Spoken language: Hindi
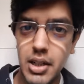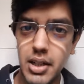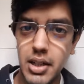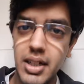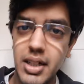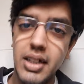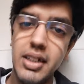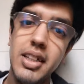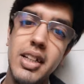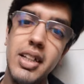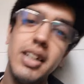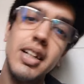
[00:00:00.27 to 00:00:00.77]

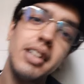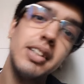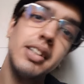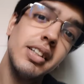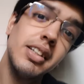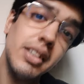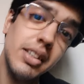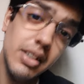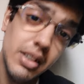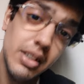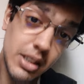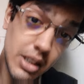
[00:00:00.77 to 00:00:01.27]
राधे
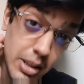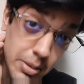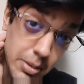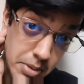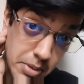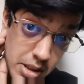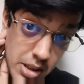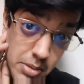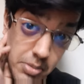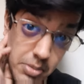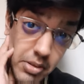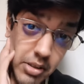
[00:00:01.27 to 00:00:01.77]
राधे
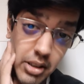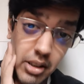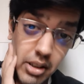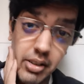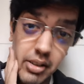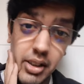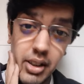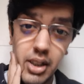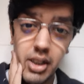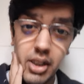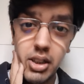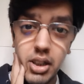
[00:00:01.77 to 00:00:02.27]
राम राम सत
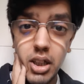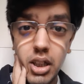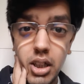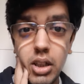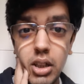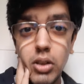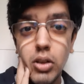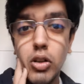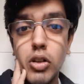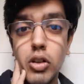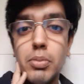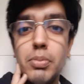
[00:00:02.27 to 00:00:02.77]

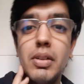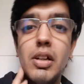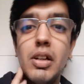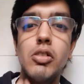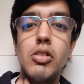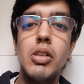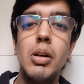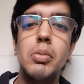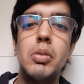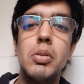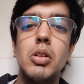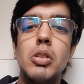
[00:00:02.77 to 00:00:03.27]
श्रीकाल और मैं
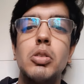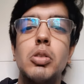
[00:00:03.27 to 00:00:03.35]
हूं आपका